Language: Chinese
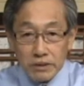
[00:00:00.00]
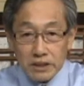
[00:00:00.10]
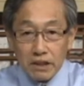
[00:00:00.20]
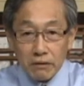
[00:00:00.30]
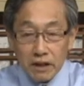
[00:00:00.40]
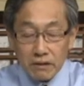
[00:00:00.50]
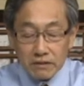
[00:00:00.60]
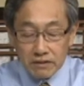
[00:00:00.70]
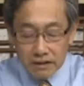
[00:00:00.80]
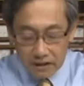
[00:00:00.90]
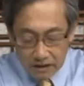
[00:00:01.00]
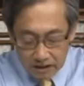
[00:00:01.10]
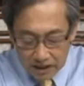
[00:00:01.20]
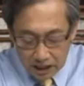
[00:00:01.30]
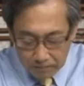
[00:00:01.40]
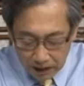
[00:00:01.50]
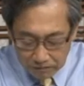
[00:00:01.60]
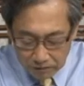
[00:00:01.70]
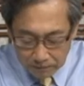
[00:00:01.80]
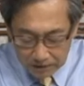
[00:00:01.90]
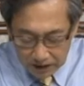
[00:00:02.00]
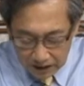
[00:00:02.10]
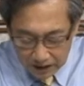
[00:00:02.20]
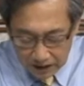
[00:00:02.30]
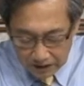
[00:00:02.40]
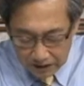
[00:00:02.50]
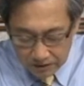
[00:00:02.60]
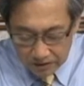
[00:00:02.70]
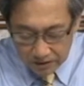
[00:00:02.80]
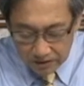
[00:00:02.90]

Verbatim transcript: 们一起祷告：，亲爱的父，我们向你感恩，